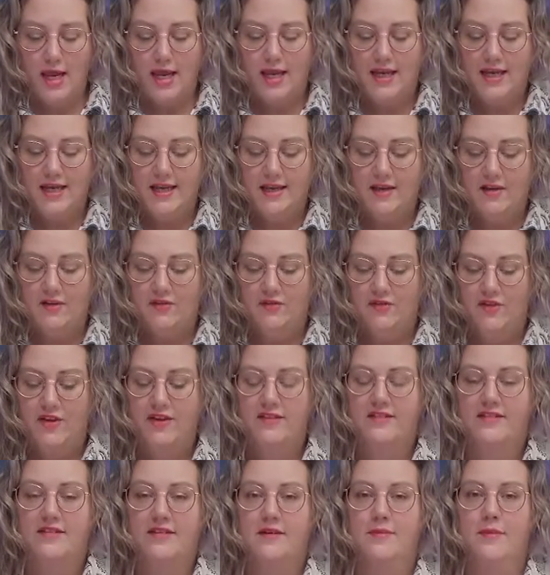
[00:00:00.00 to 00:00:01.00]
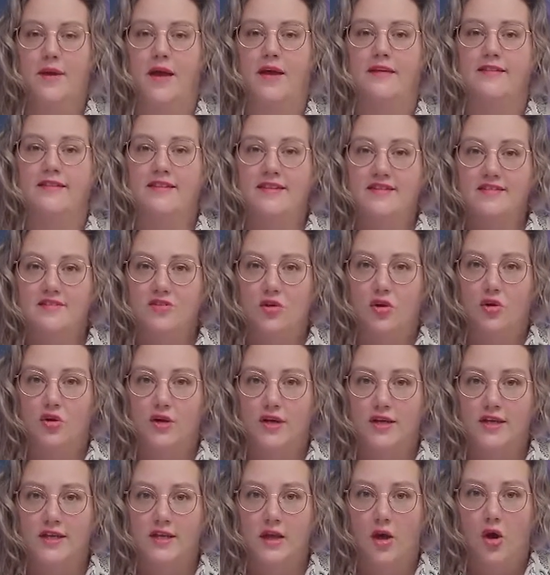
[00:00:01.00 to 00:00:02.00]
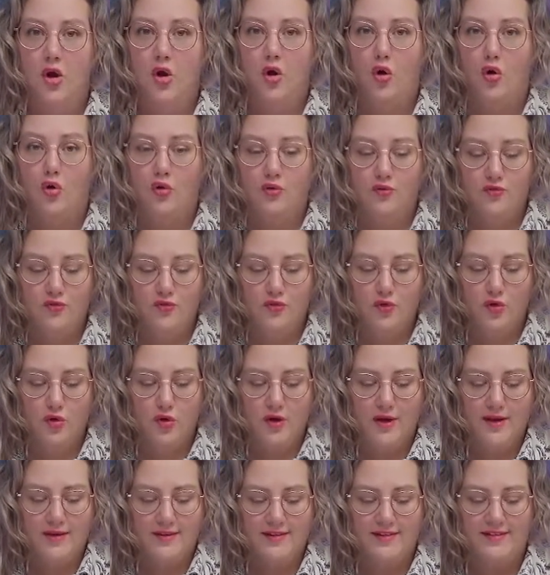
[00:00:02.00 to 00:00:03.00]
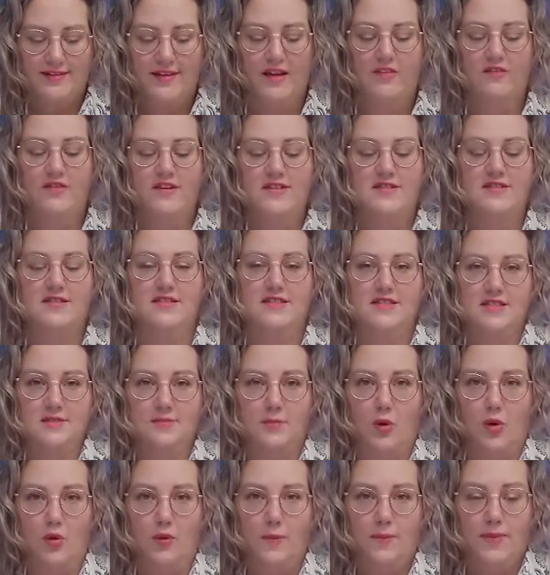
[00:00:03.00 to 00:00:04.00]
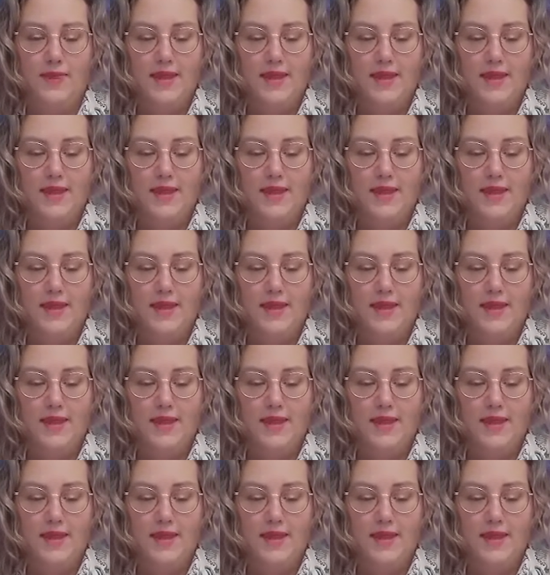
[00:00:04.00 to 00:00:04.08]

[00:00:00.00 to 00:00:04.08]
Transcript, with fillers: les victimes d'escroqueries aux faux investissements.